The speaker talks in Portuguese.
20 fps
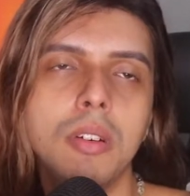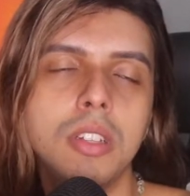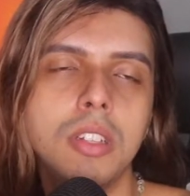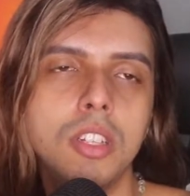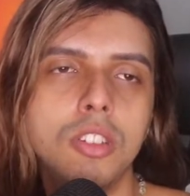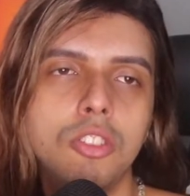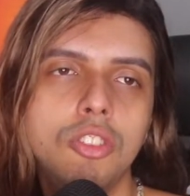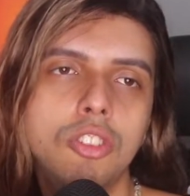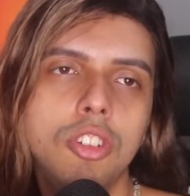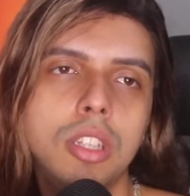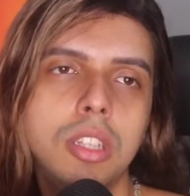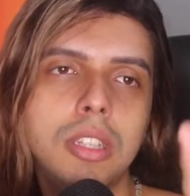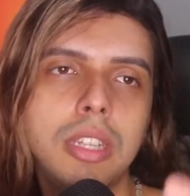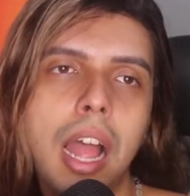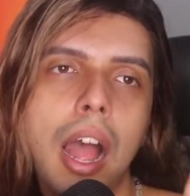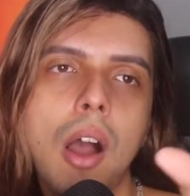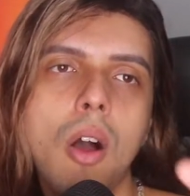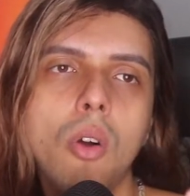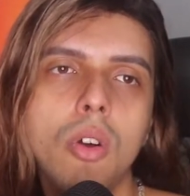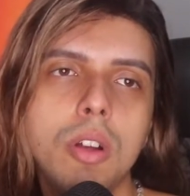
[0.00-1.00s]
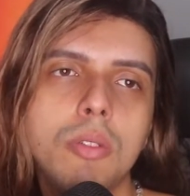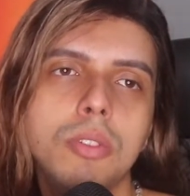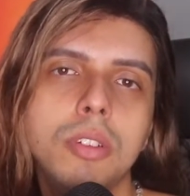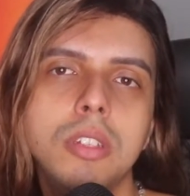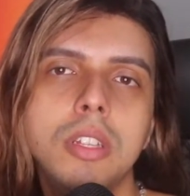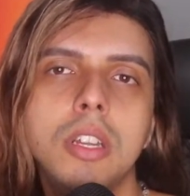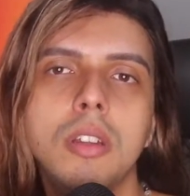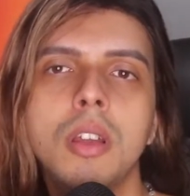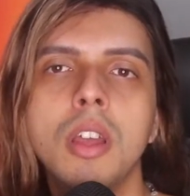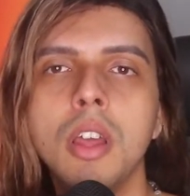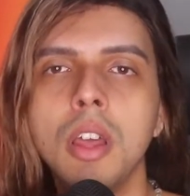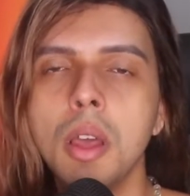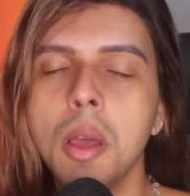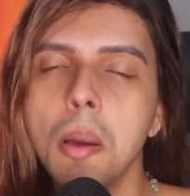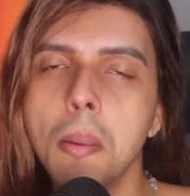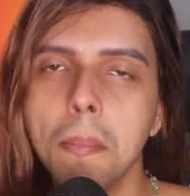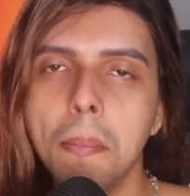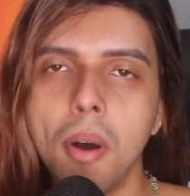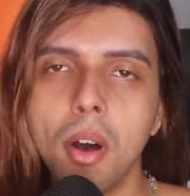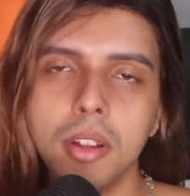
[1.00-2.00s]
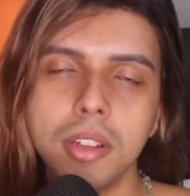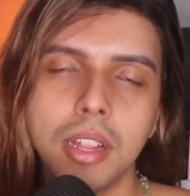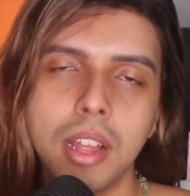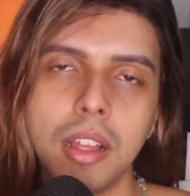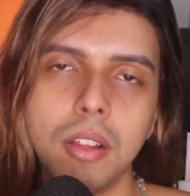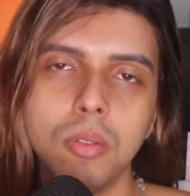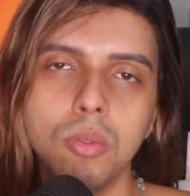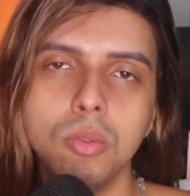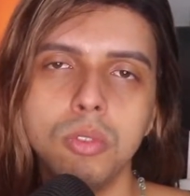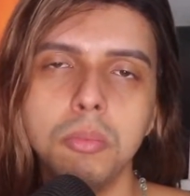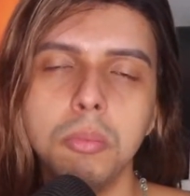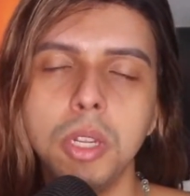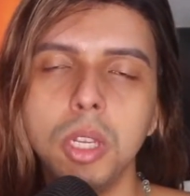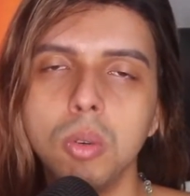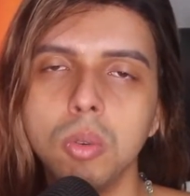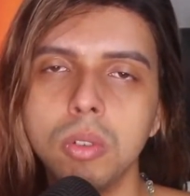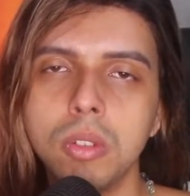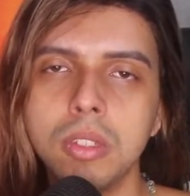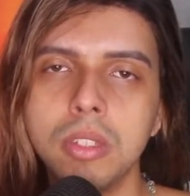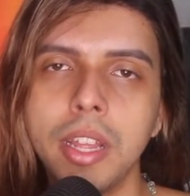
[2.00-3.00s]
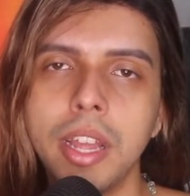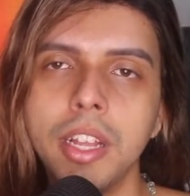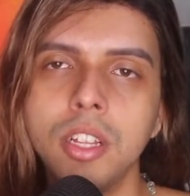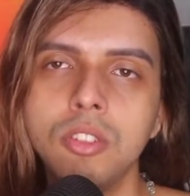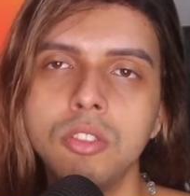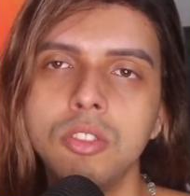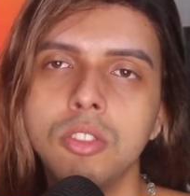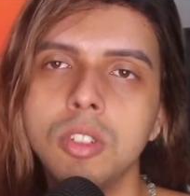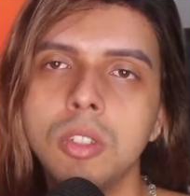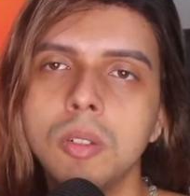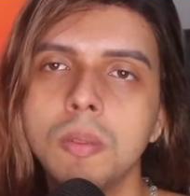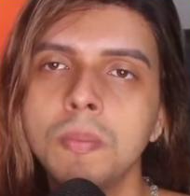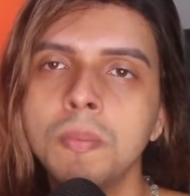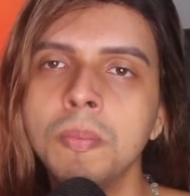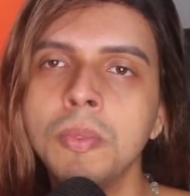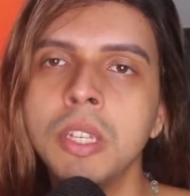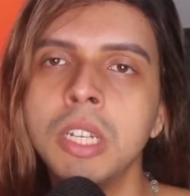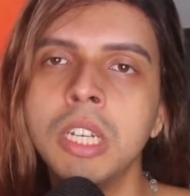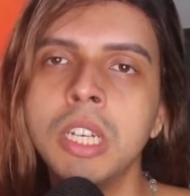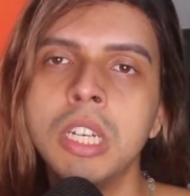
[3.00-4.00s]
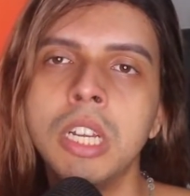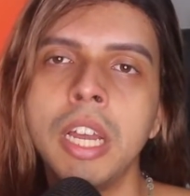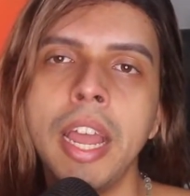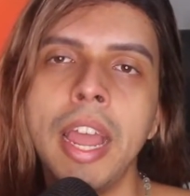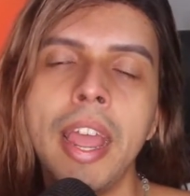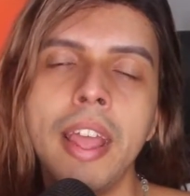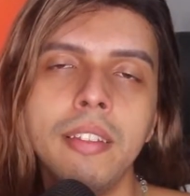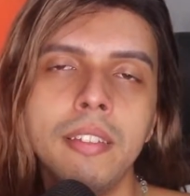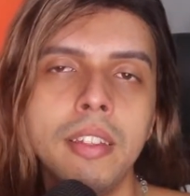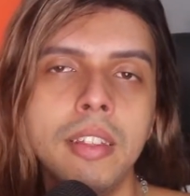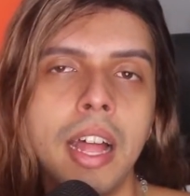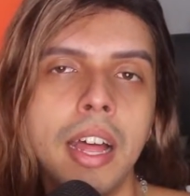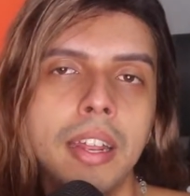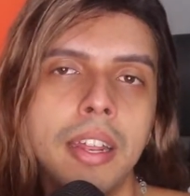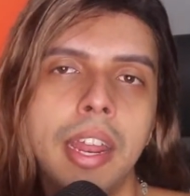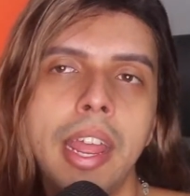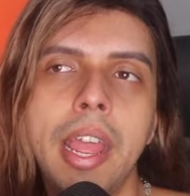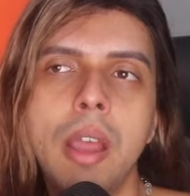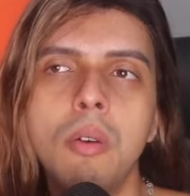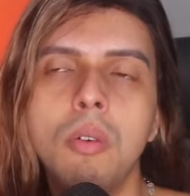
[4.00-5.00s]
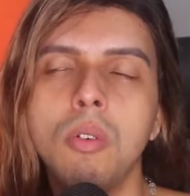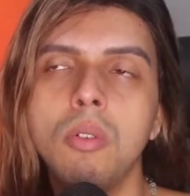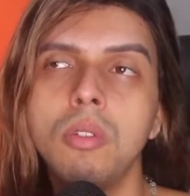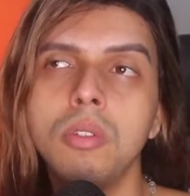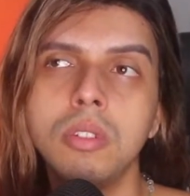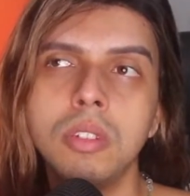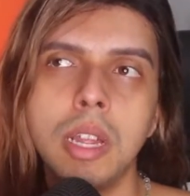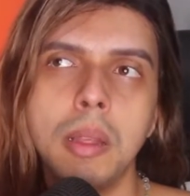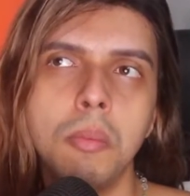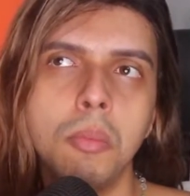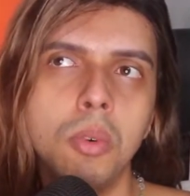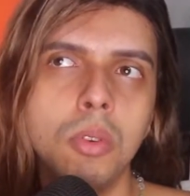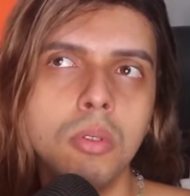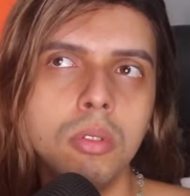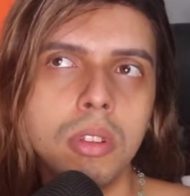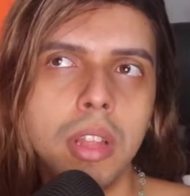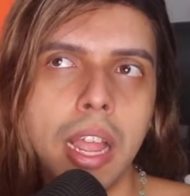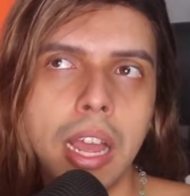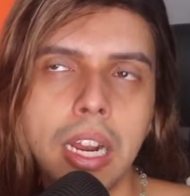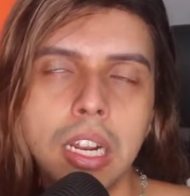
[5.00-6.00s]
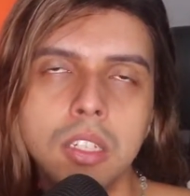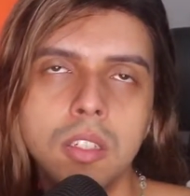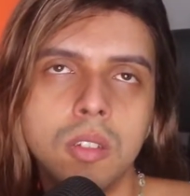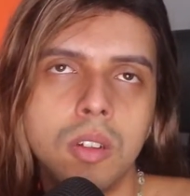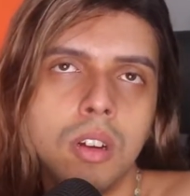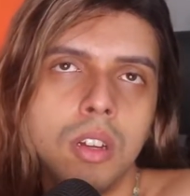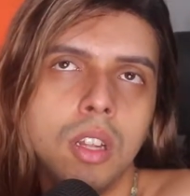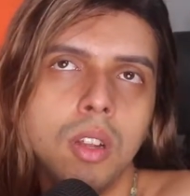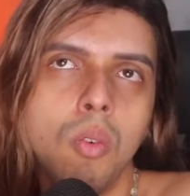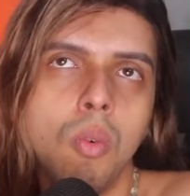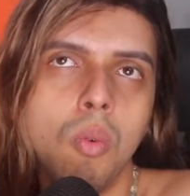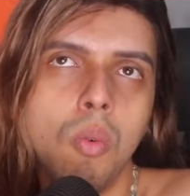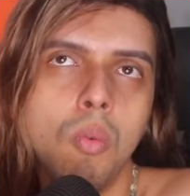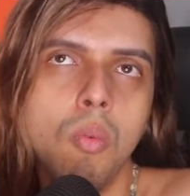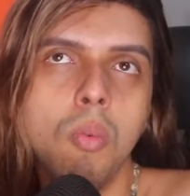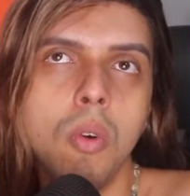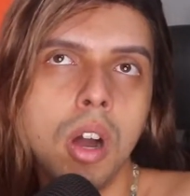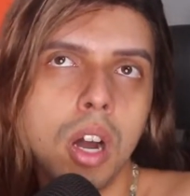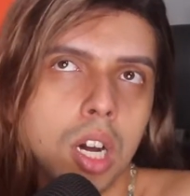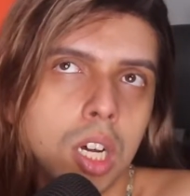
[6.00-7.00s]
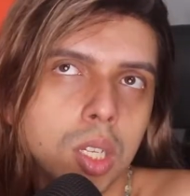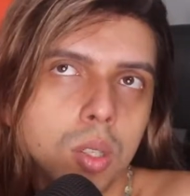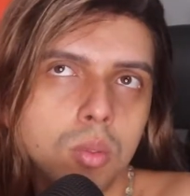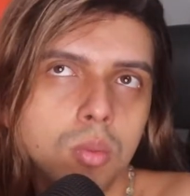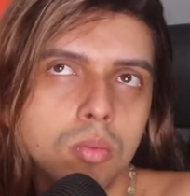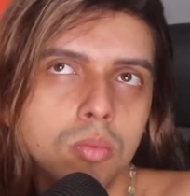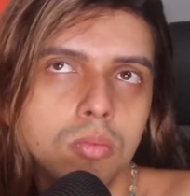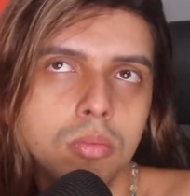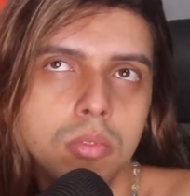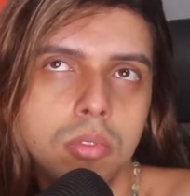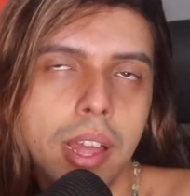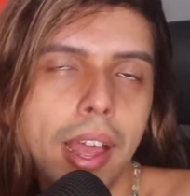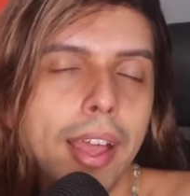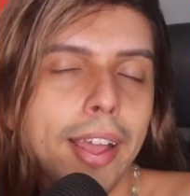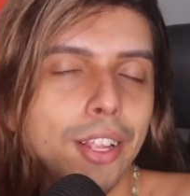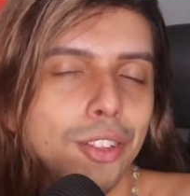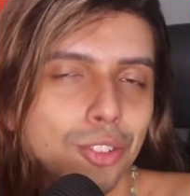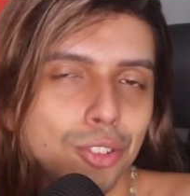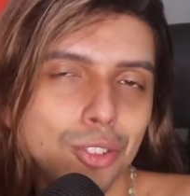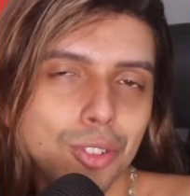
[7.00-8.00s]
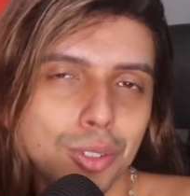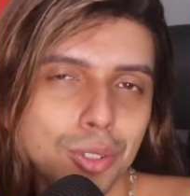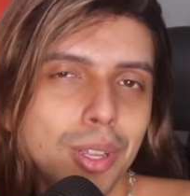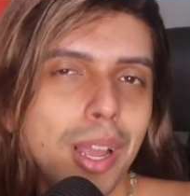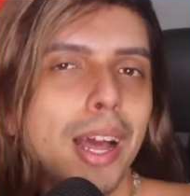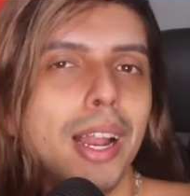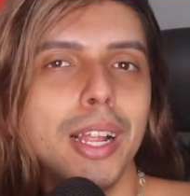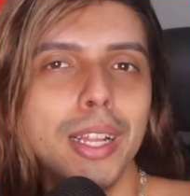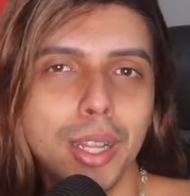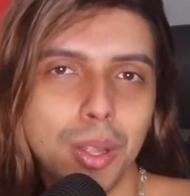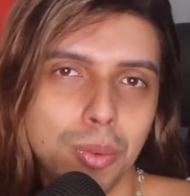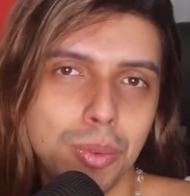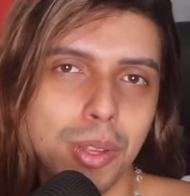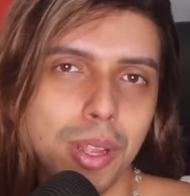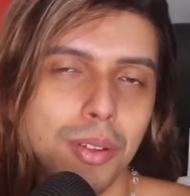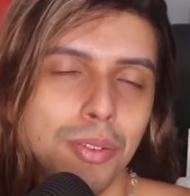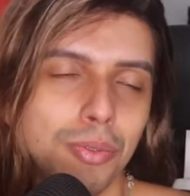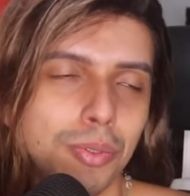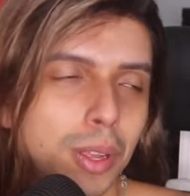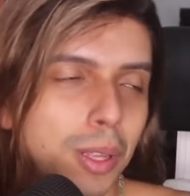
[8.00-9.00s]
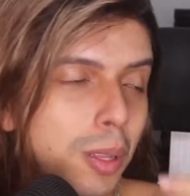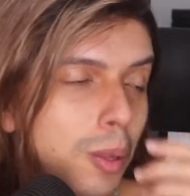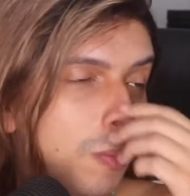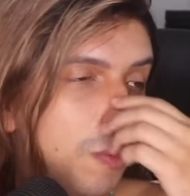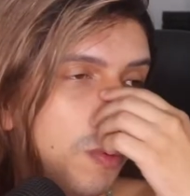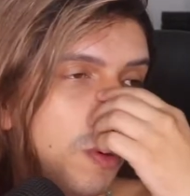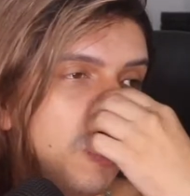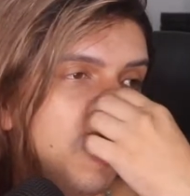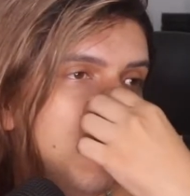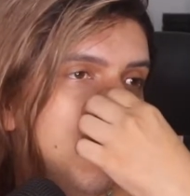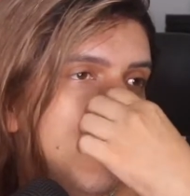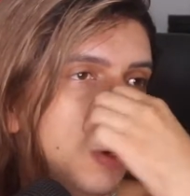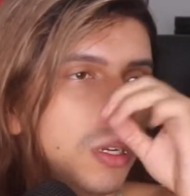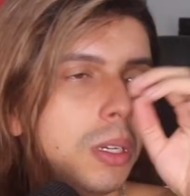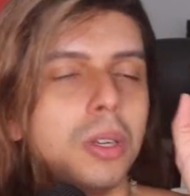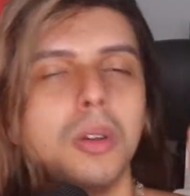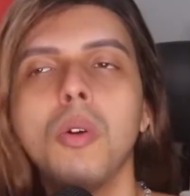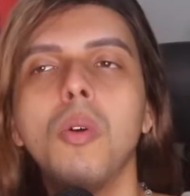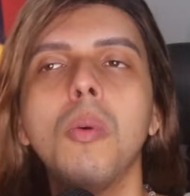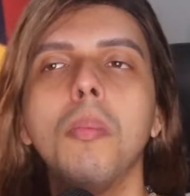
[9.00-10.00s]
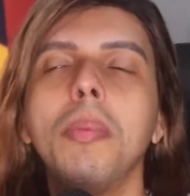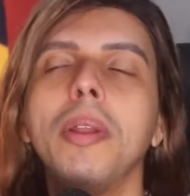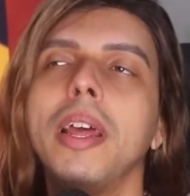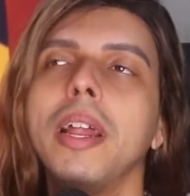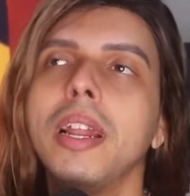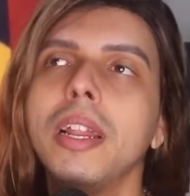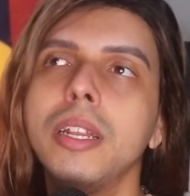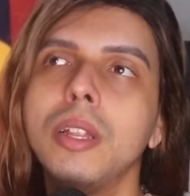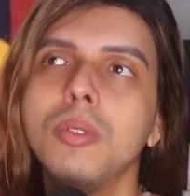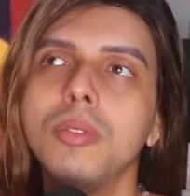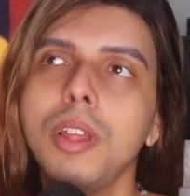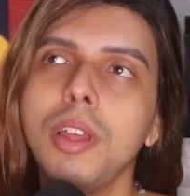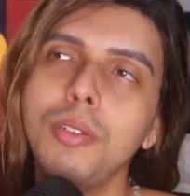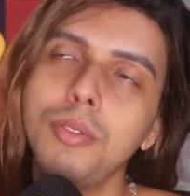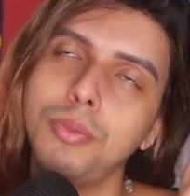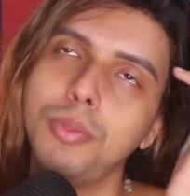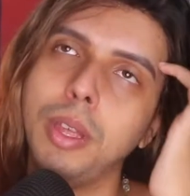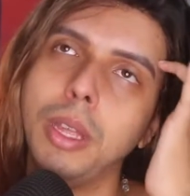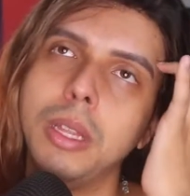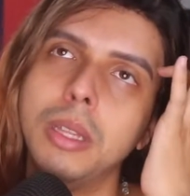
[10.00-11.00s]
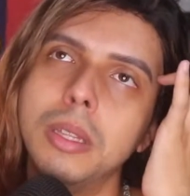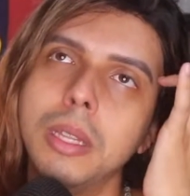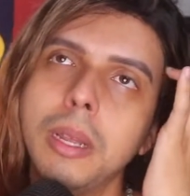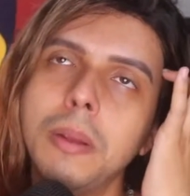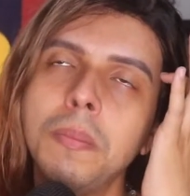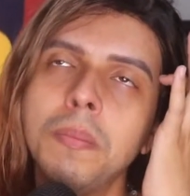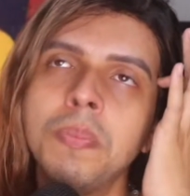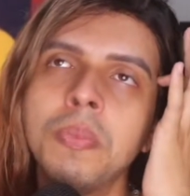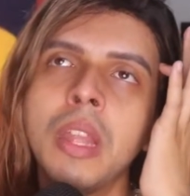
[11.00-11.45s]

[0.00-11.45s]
assim digital que você bota os minutos certinho. Essa da Neo, gostei muito dela, só que com um ano certinho ela deu um defeito. Depois de um ano que eu comprei, ela deu um defeito, né?